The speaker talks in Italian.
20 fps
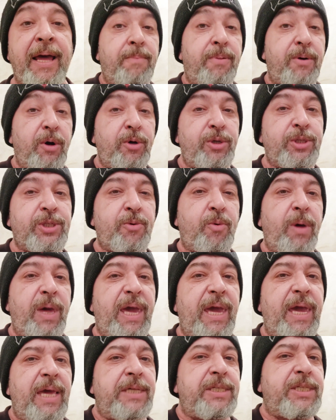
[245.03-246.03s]
Bruce
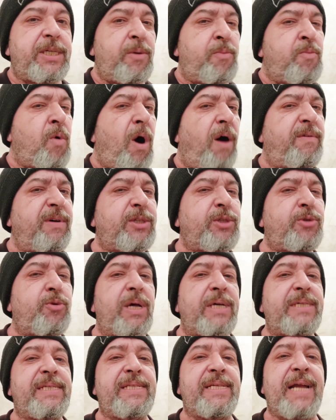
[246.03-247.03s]
qui si muove
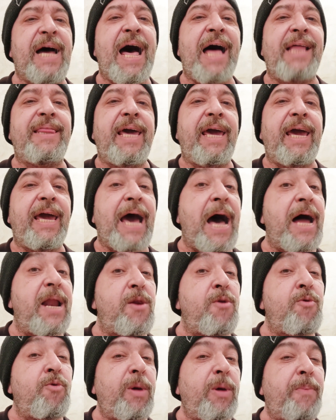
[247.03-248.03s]
sulle strade a
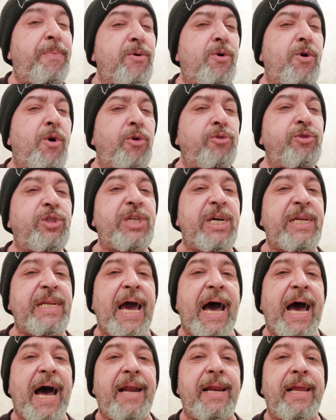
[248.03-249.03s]
lui più
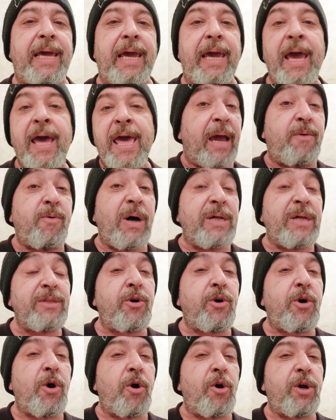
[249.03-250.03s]
congeniali e
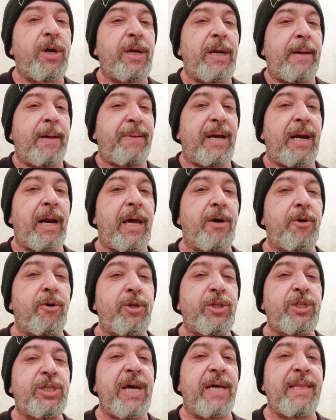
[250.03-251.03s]
quando corre per le
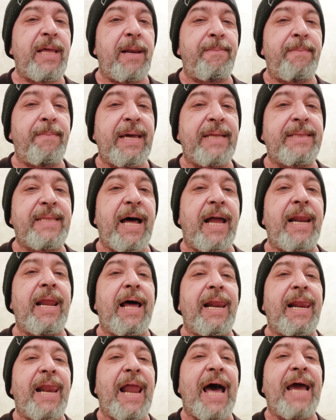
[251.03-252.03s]
corsie del metal,
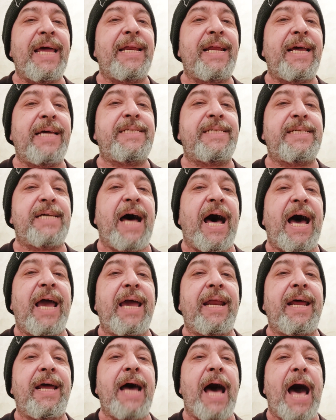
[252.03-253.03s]
l'Ired
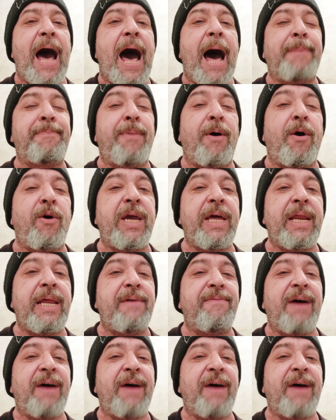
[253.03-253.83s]
Siren ha pochi